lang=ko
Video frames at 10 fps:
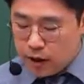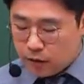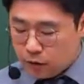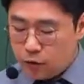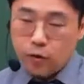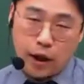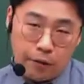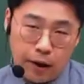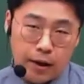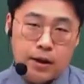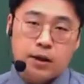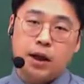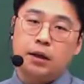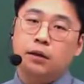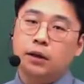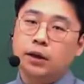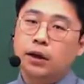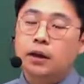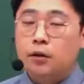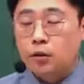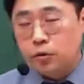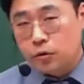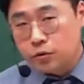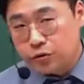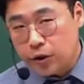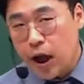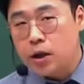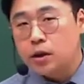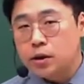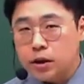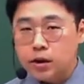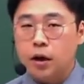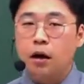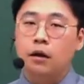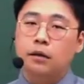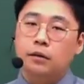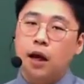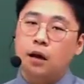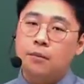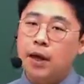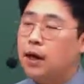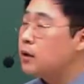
교통계획. 자, 이거는 교통수단, 시설, 그 다음에